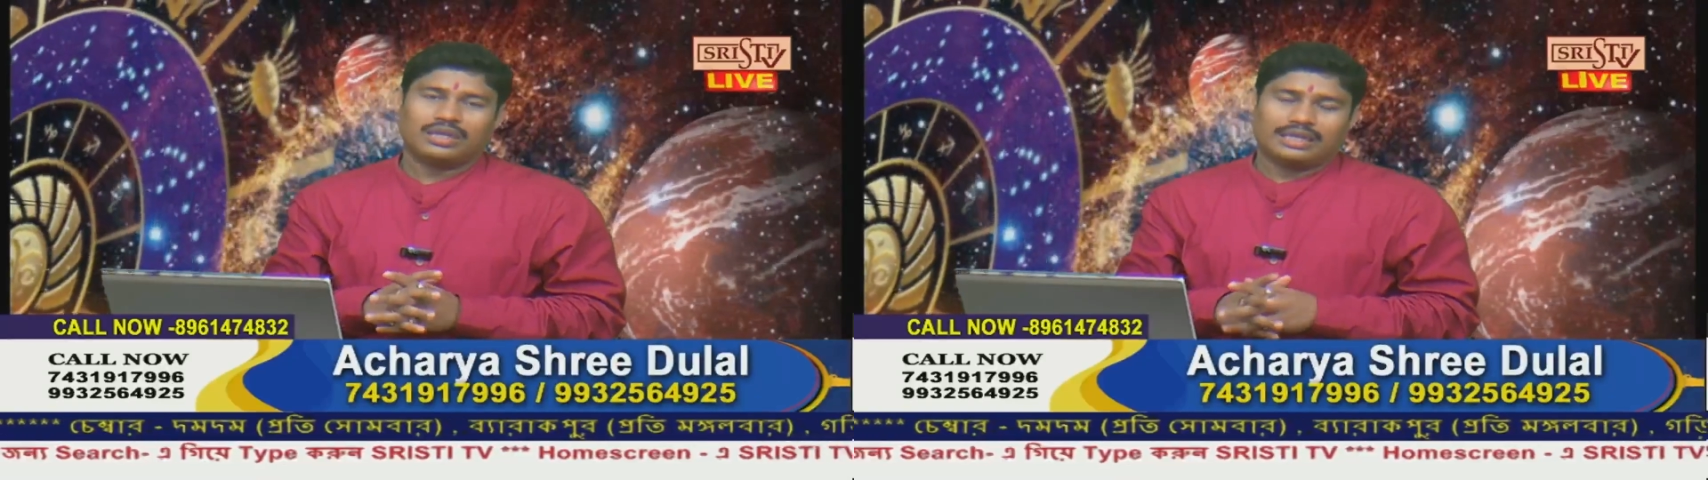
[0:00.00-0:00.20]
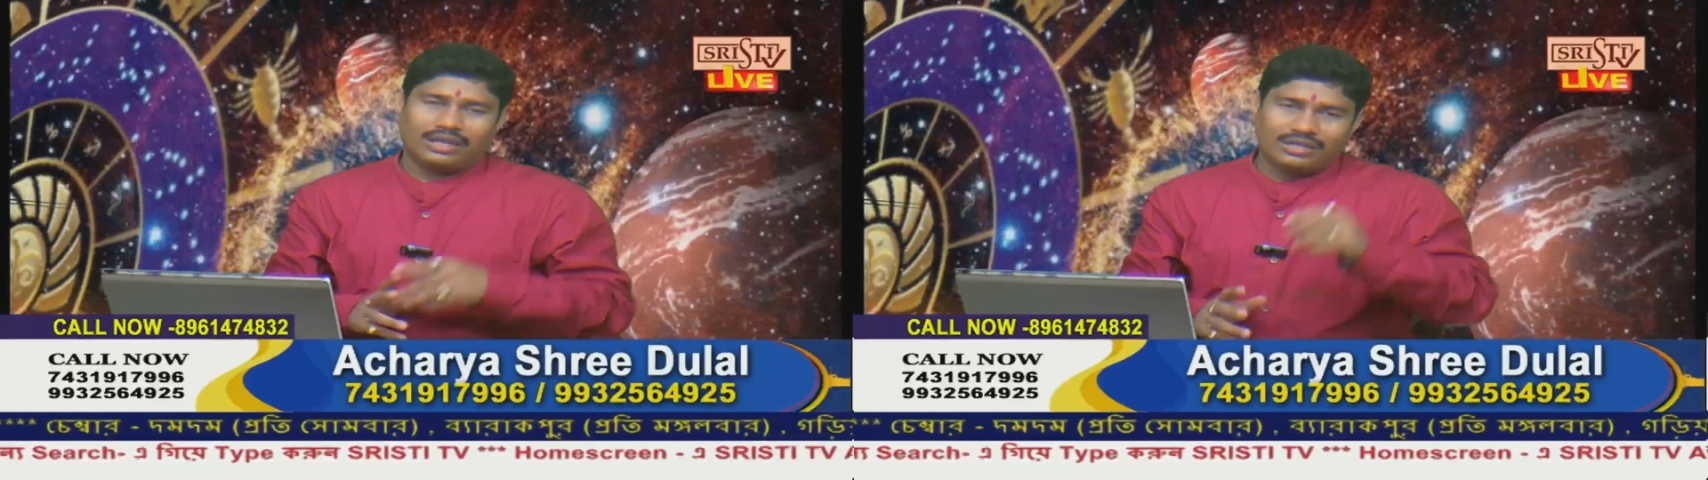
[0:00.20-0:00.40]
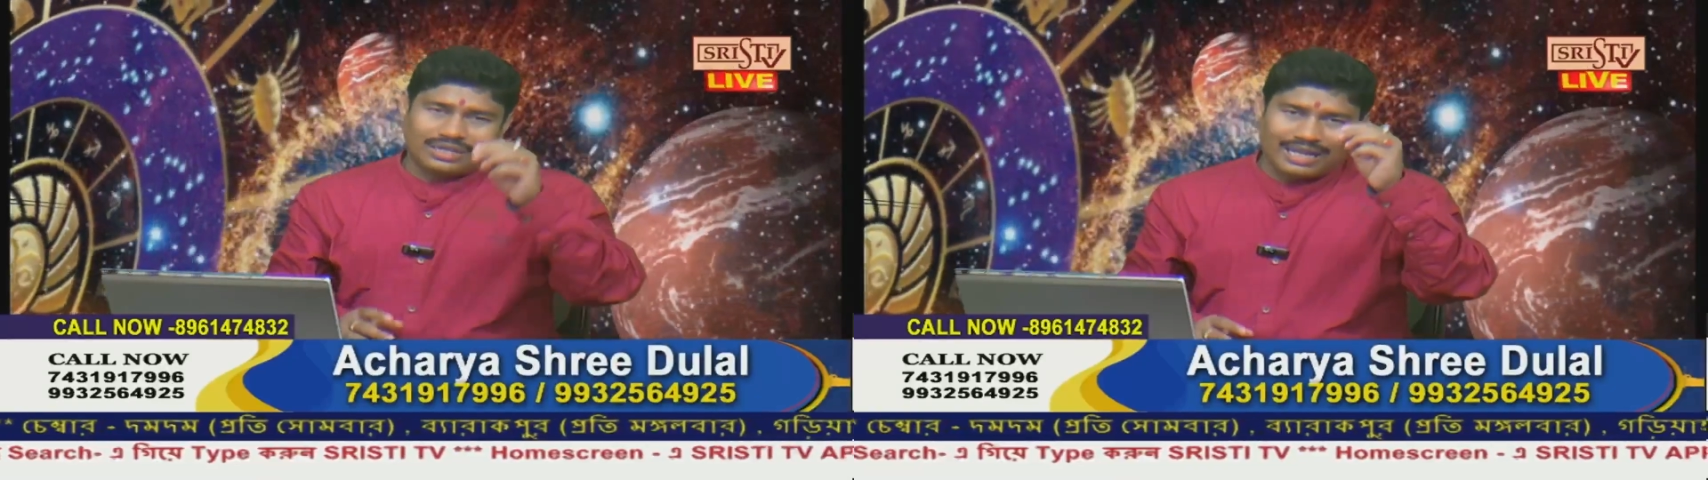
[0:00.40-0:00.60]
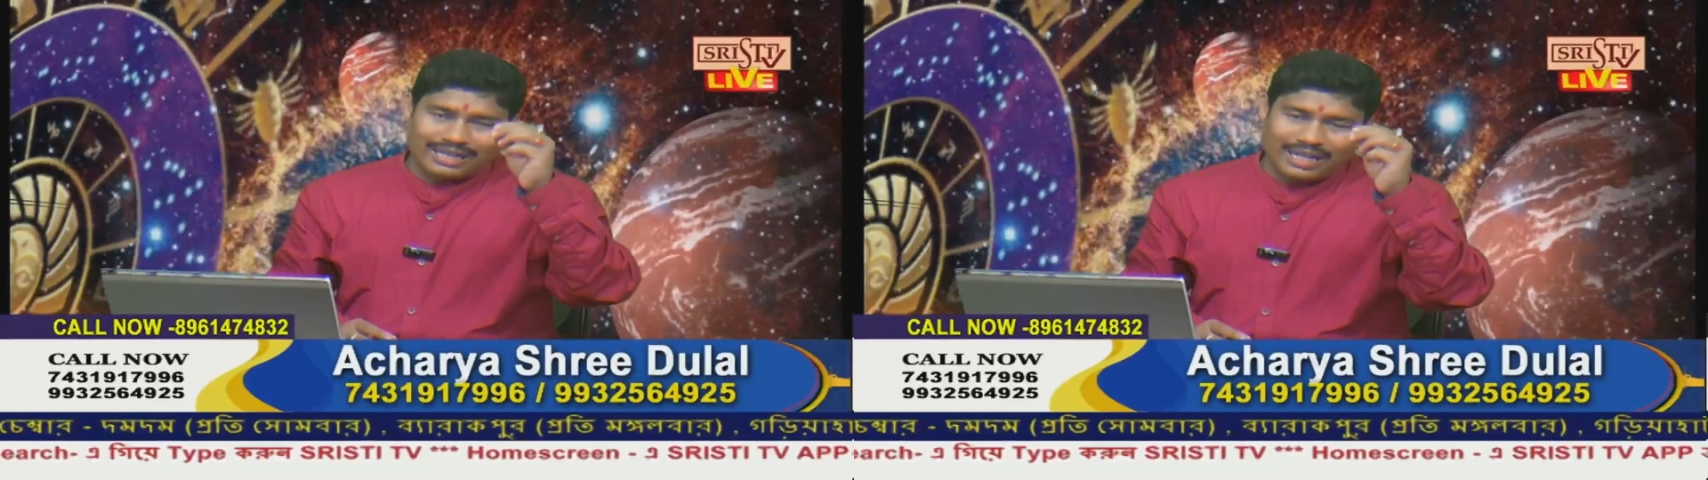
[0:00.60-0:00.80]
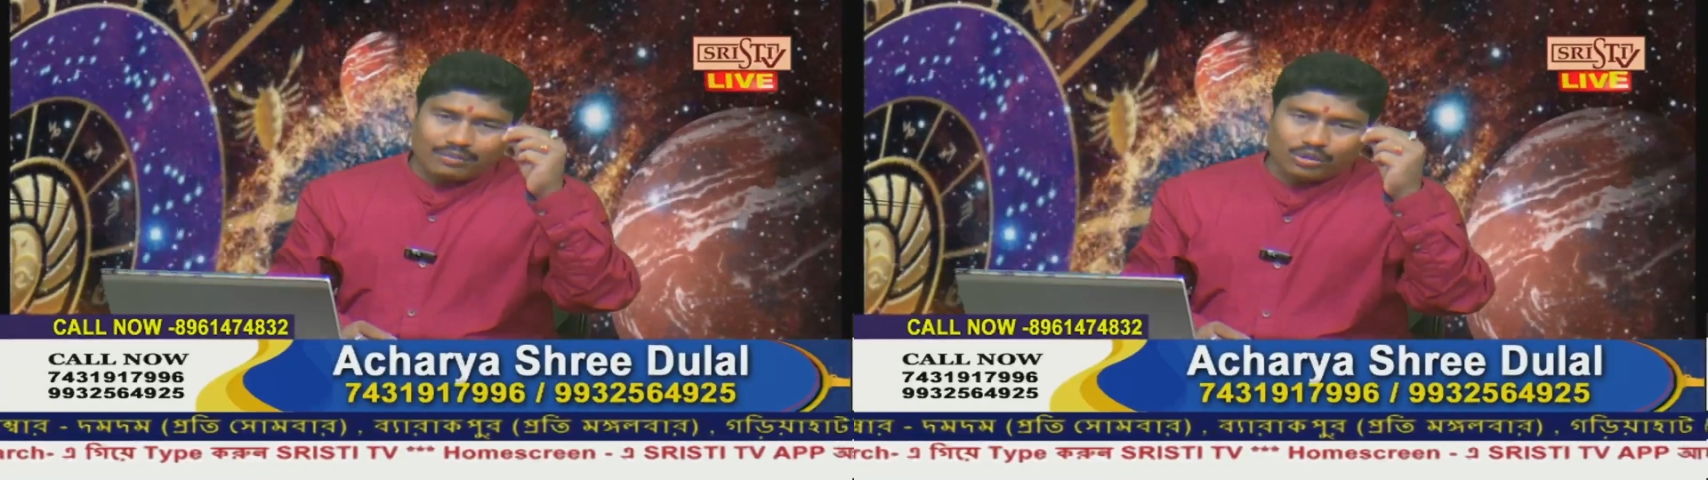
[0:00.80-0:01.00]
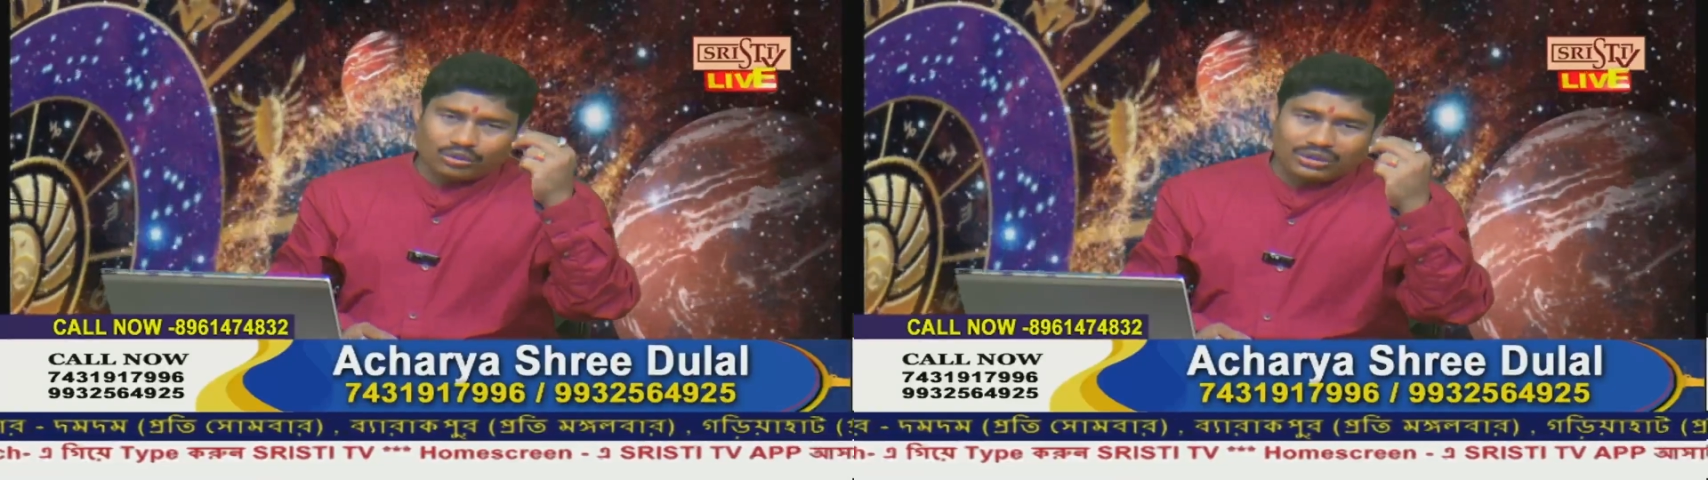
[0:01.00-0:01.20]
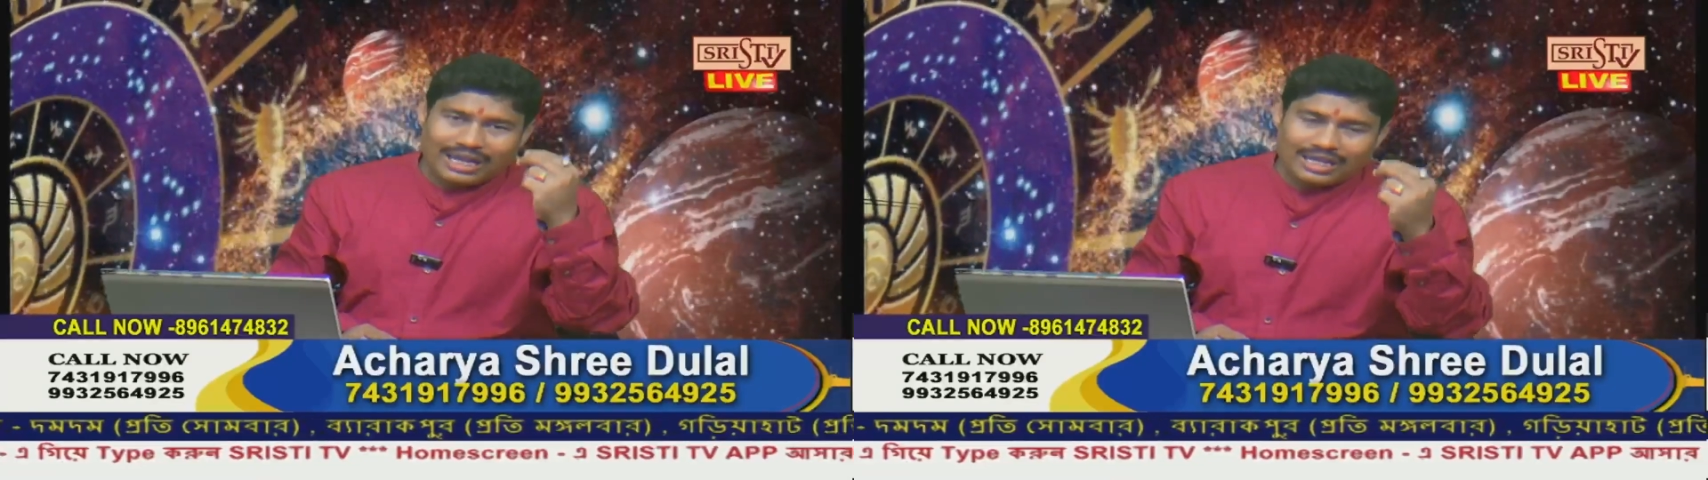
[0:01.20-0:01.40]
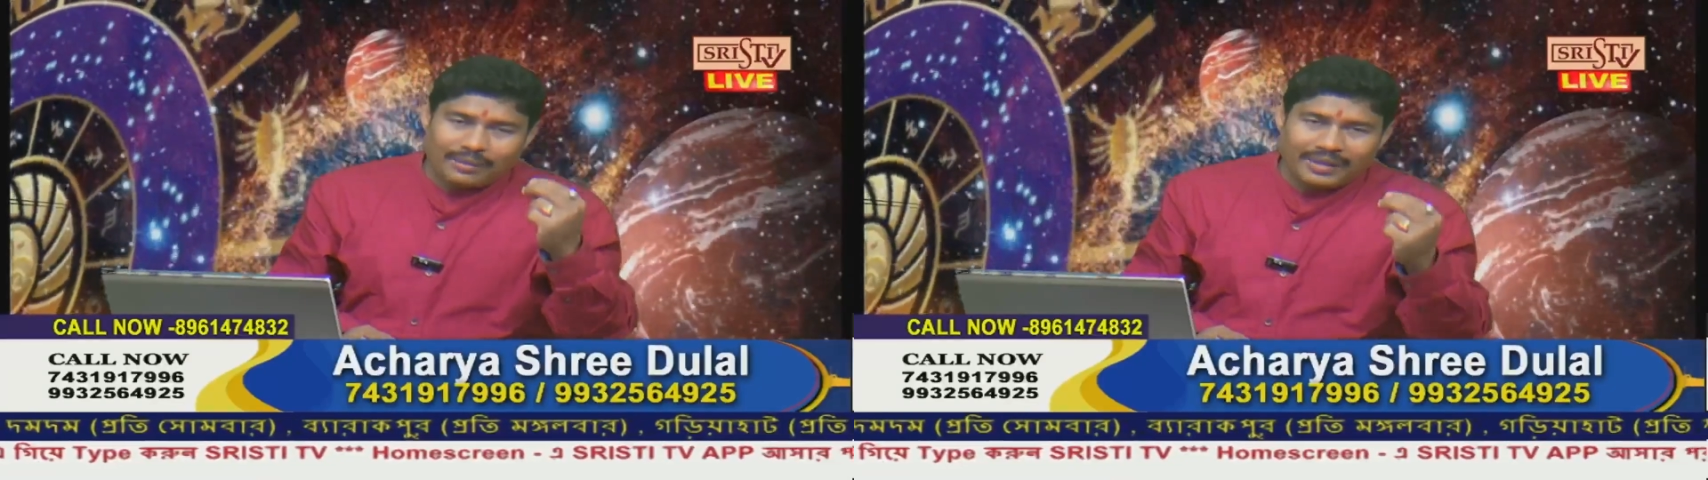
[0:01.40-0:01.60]
নাহলে টাকার মতো
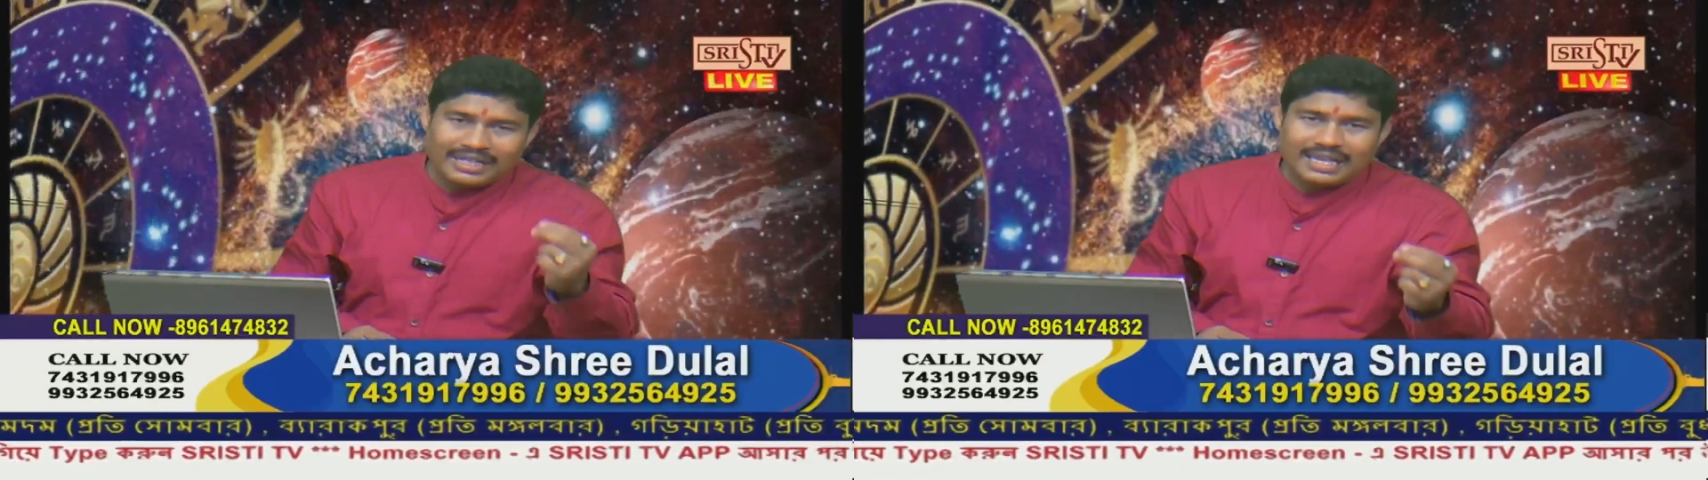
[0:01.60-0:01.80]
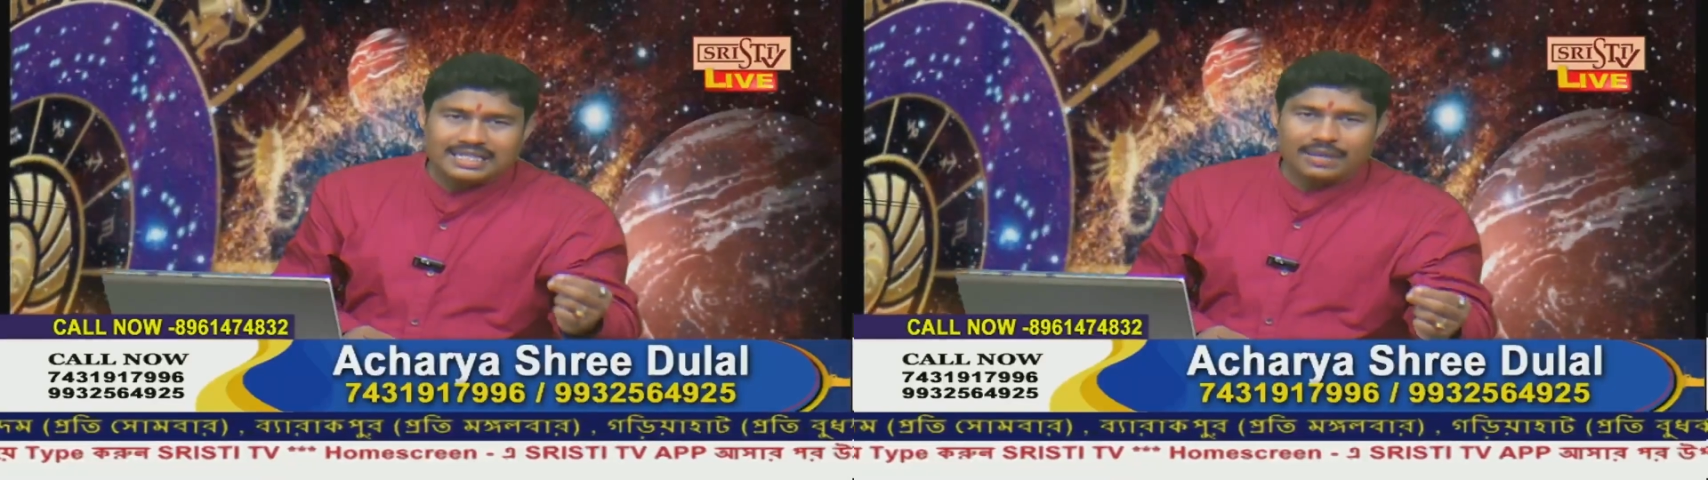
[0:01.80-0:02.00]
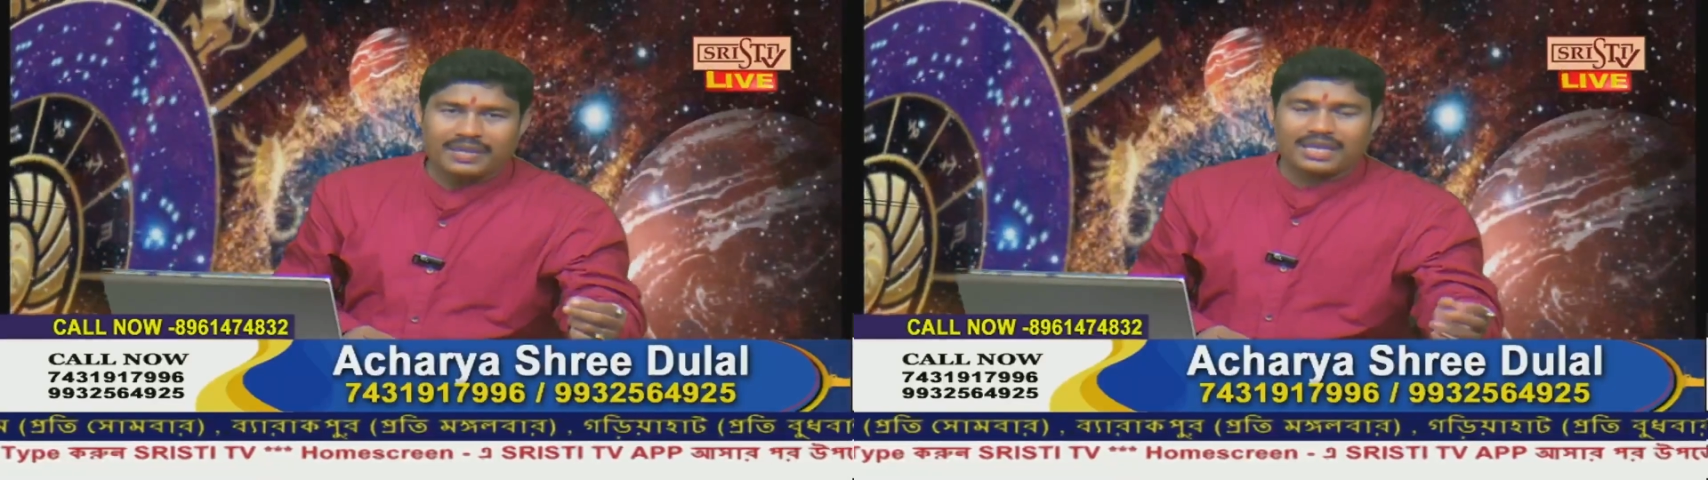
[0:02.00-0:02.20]
টাকা বেরিয়ে যাবে